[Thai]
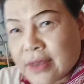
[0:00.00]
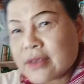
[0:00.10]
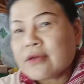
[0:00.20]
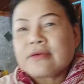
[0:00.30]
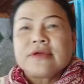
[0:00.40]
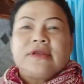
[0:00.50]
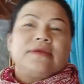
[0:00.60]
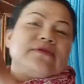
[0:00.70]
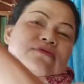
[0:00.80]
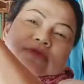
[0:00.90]
สองชนิด
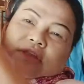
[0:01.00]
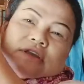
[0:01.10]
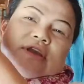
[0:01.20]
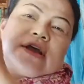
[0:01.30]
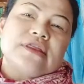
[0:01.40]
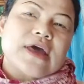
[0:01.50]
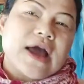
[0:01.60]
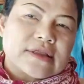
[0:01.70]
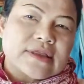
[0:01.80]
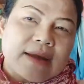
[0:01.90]
ที่ใช้สา
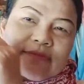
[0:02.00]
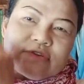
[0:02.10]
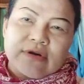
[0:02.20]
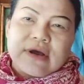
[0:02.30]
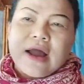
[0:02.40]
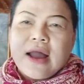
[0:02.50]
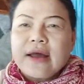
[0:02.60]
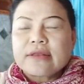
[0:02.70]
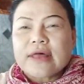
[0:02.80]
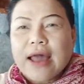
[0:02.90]
กตำสองข้าง
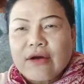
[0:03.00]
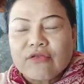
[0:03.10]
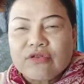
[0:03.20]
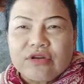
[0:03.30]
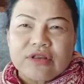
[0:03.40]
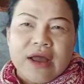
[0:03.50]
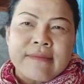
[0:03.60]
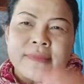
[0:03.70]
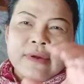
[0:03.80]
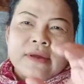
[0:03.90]
สากเขาก็จะทำ
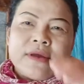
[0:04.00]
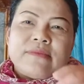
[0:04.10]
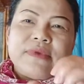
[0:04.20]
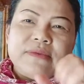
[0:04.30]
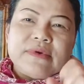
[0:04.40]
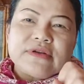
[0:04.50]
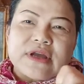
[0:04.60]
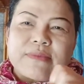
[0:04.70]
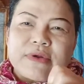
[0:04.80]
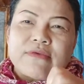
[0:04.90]
มีมือ
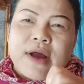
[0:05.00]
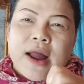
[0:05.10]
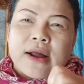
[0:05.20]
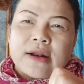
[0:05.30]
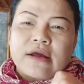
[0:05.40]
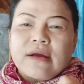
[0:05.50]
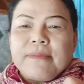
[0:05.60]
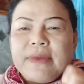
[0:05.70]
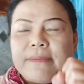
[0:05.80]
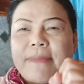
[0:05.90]
จับระหว่างแล้วก็
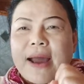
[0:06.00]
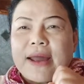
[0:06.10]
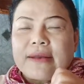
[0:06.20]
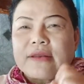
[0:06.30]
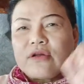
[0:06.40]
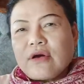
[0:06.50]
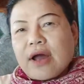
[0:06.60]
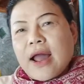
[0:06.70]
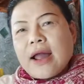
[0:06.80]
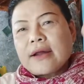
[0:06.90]
มีปลายสอง
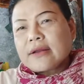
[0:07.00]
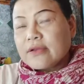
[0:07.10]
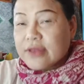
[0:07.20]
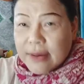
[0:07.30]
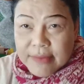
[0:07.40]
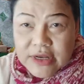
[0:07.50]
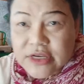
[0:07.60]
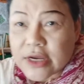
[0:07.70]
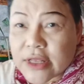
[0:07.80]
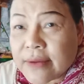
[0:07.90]
ข้าง เราสามารถ
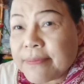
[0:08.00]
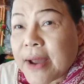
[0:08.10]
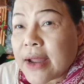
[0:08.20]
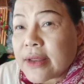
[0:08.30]
ใช้ทั้งปลาย